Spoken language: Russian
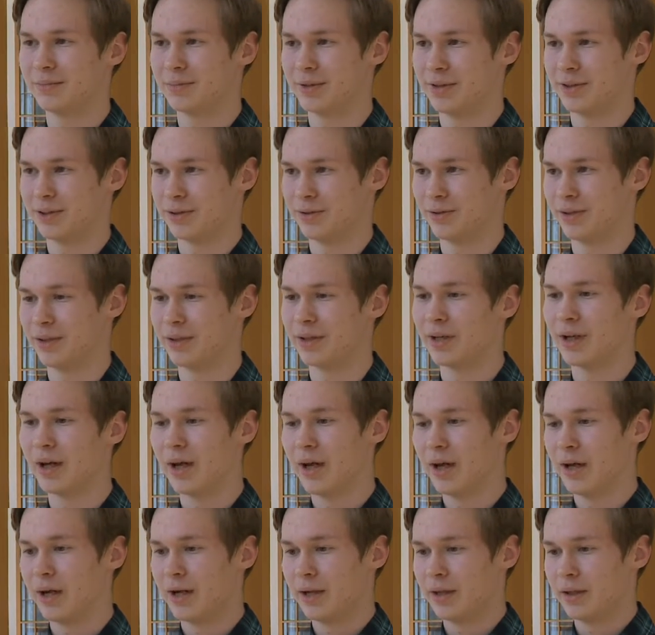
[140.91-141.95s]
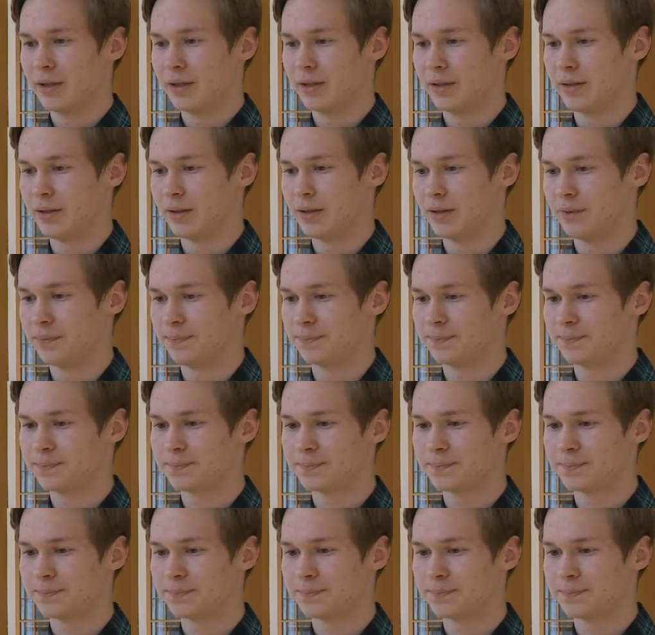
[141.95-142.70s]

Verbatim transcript: происходит. И